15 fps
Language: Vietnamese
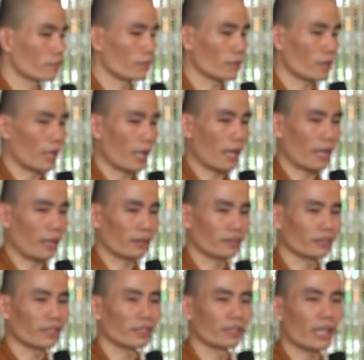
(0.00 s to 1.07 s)

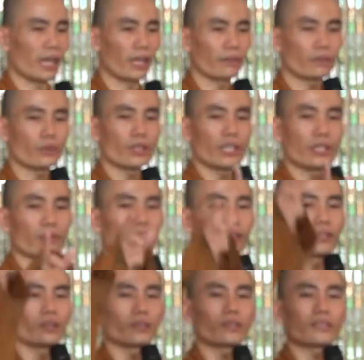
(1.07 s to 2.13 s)
Dạ, đời ai vui nhiều
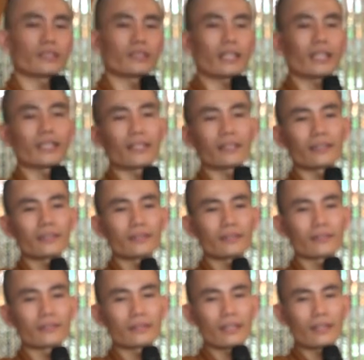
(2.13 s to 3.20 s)
hơn khổ là giơ tay.
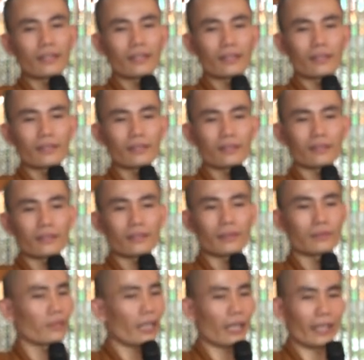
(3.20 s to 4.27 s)

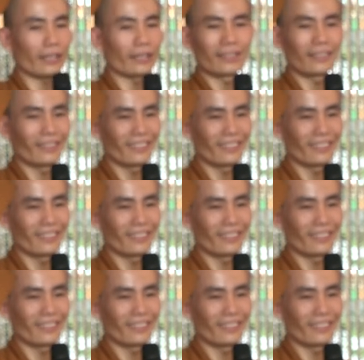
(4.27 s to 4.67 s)
Không có ai.